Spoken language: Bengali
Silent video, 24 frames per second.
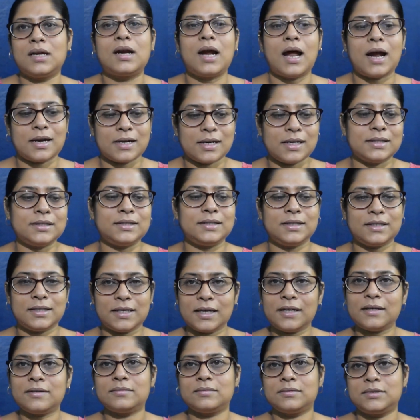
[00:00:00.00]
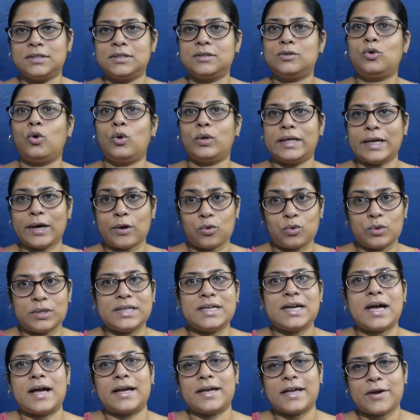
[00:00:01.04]
রান্নার দিকে
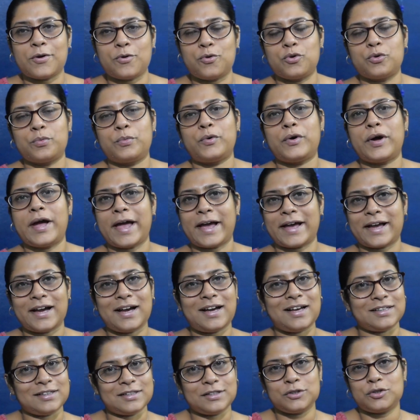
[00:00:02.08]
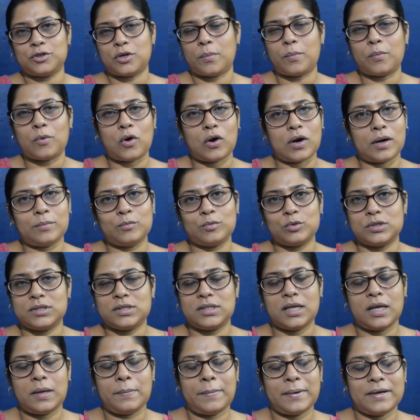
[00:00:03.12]
কোটাকুটি আগে করব একা হাতে সব করা
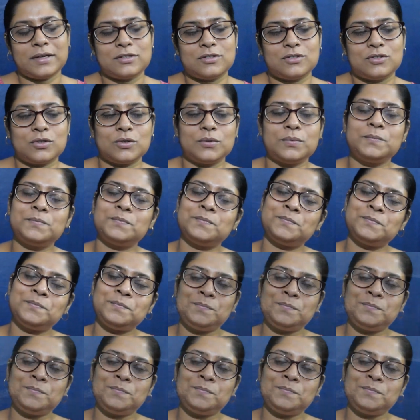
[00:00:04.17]
বুঝতেই পারছি আমি এবার